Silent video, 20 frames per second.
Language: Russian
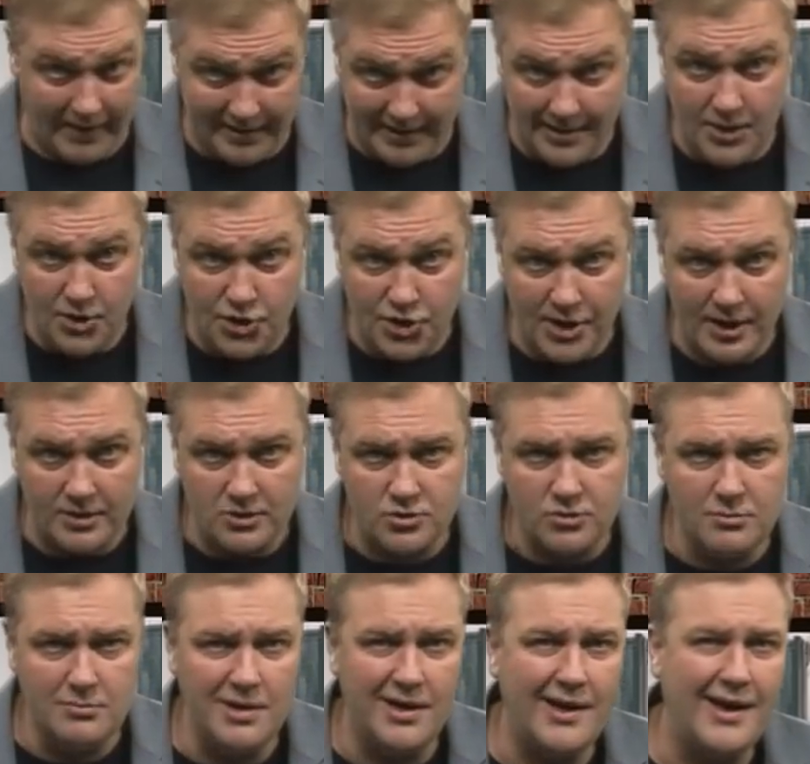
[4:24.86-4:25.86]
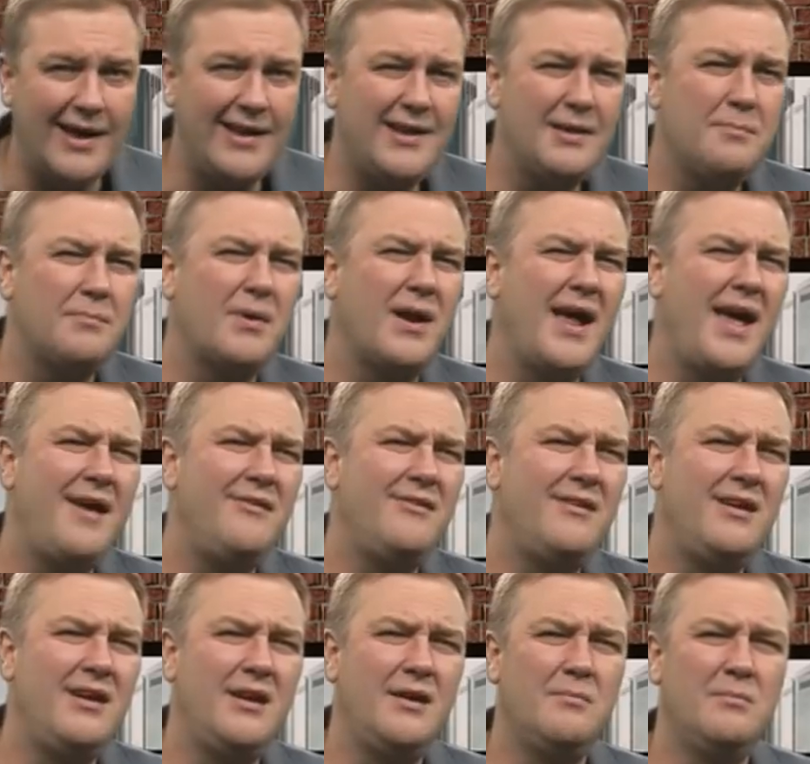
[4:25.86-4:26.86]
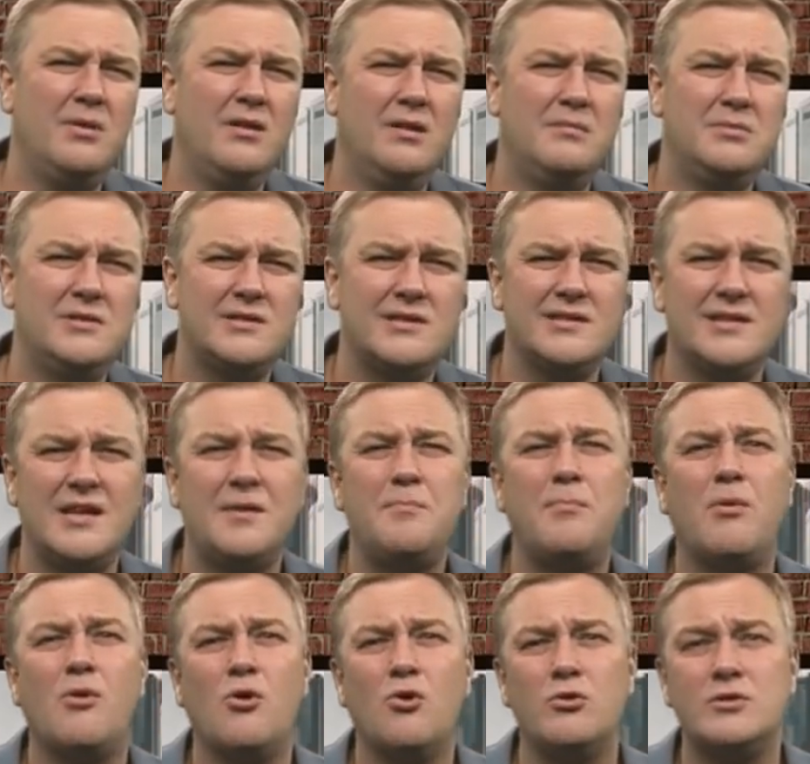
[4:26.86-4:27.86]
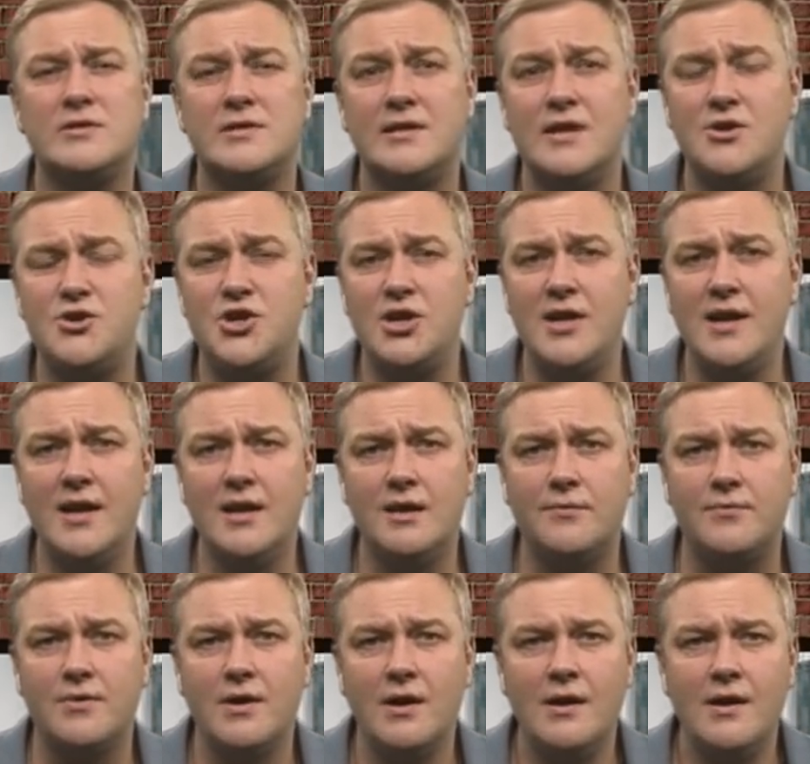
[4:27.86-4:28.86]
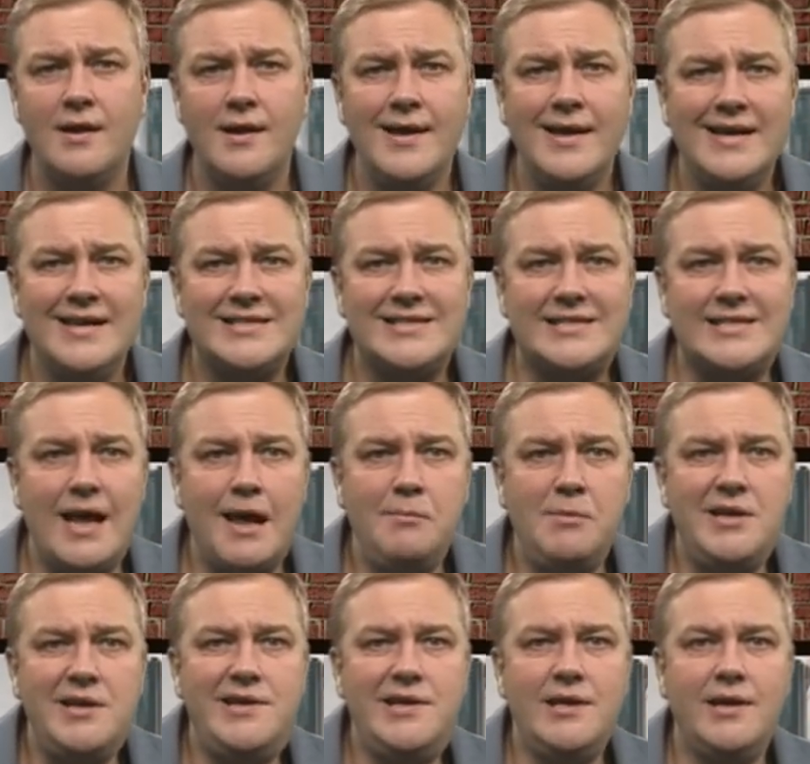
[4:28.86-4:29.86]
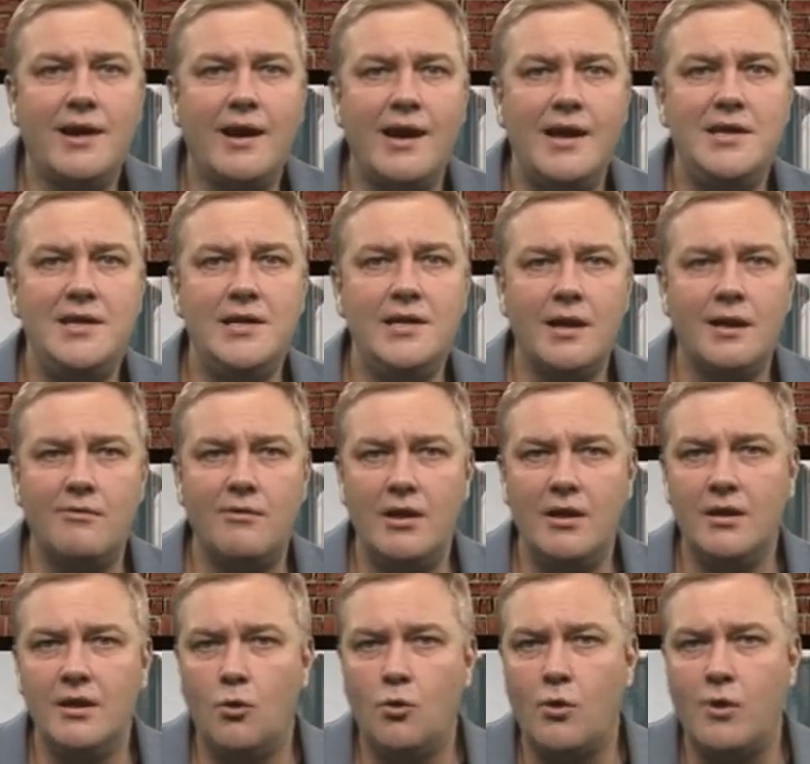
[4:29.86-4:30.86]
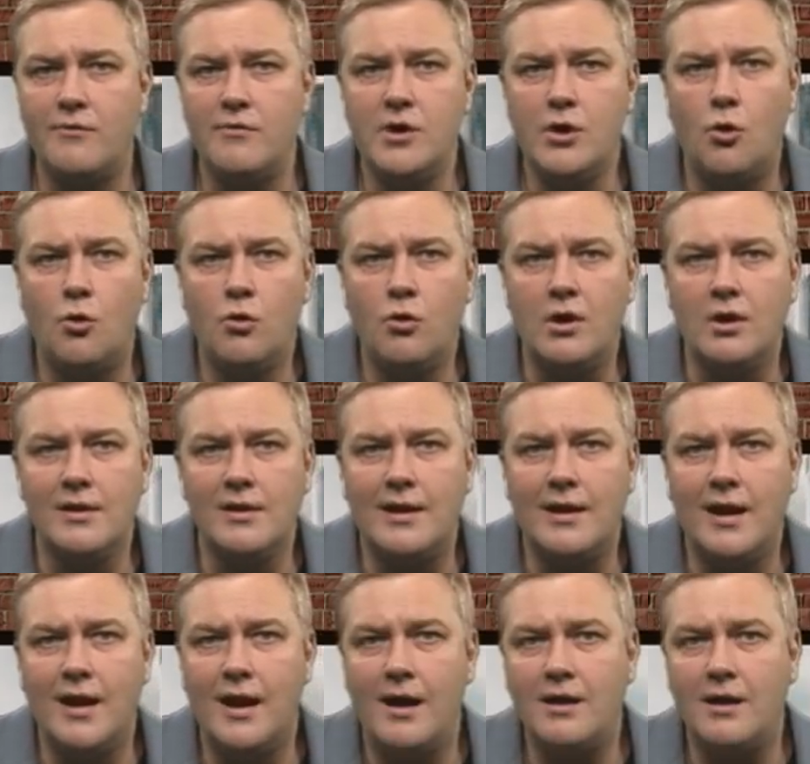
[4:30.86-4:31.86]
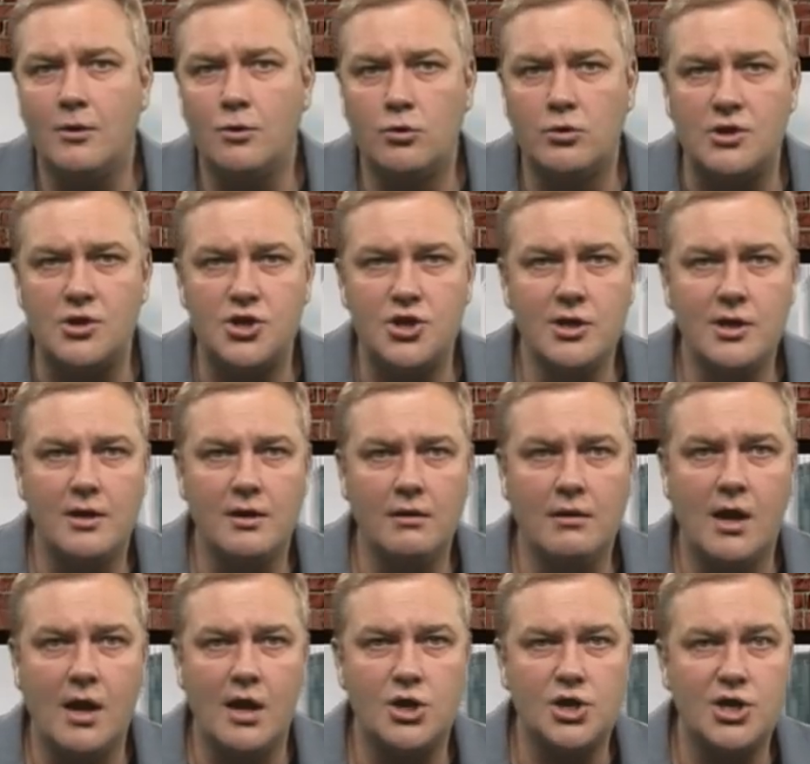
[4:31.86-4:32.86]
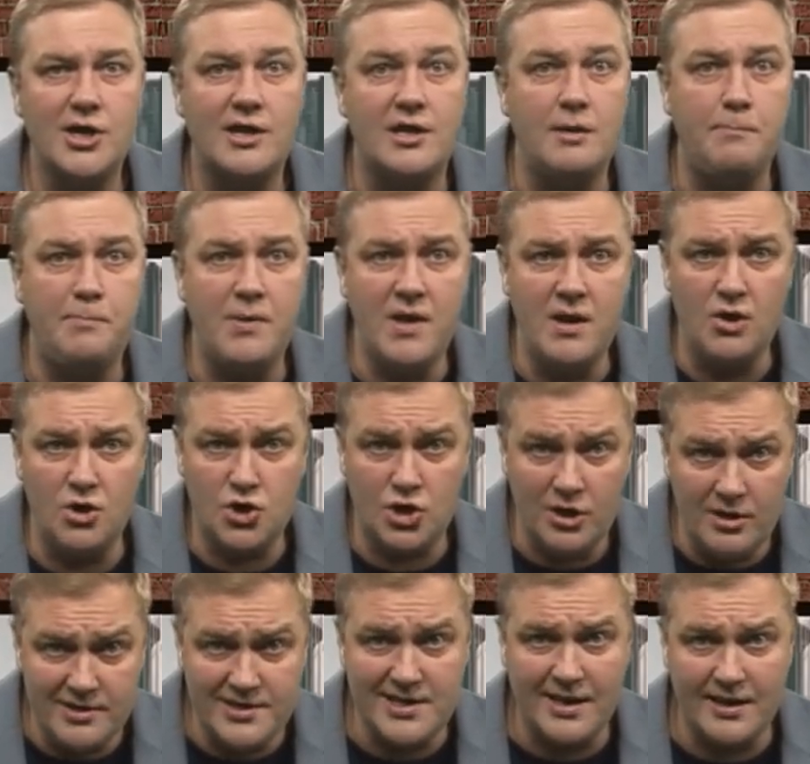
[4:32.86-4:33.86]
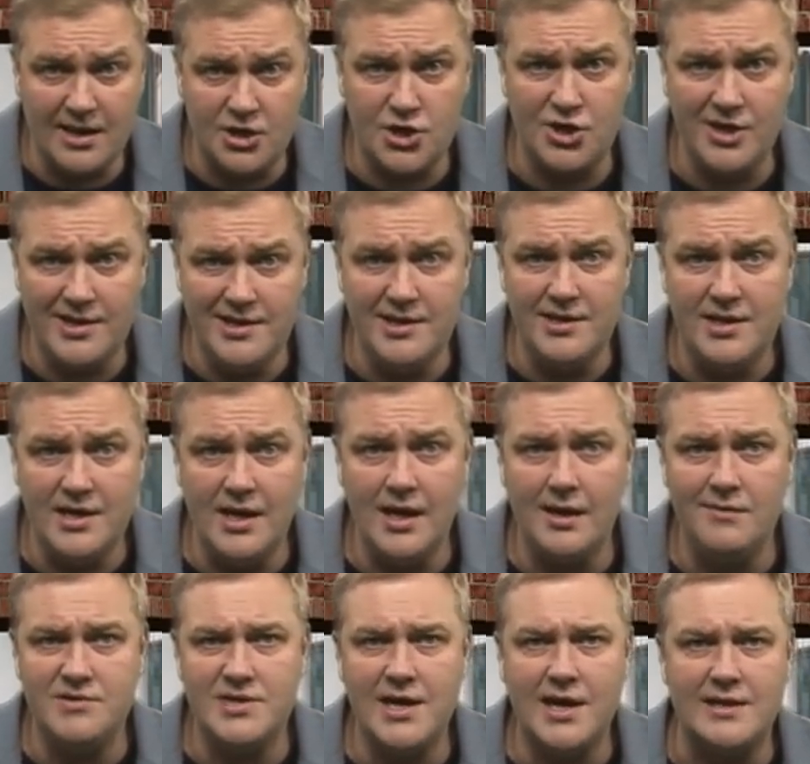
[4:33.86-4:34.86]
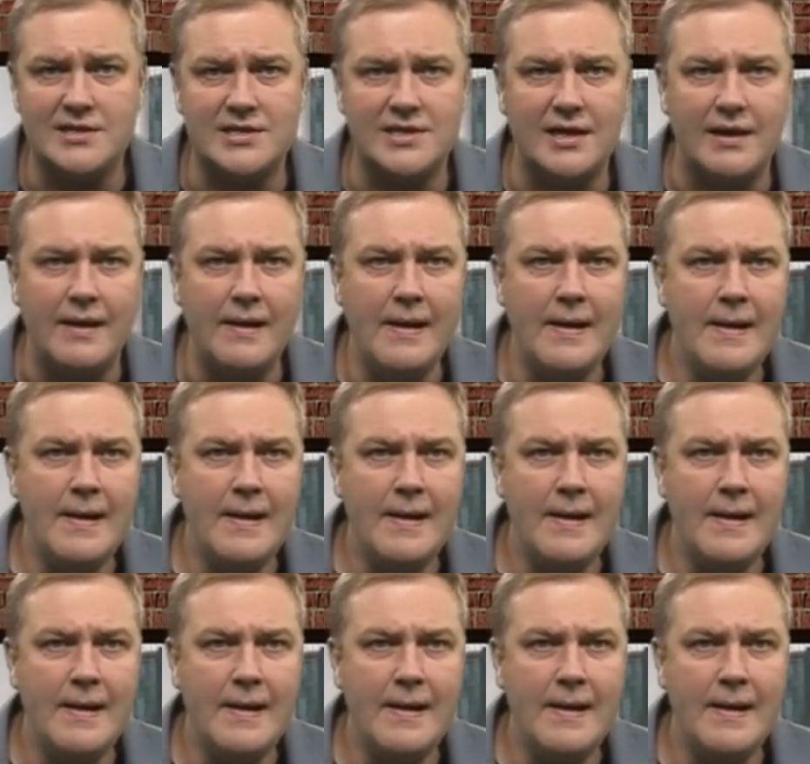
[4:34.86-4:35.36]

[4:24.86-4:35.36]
отличие от Соболь, хотя правильнее было бы сказать просто членов, сами деградировали до уровня около околоточных алкашей, теперь решили за наших детей взяться.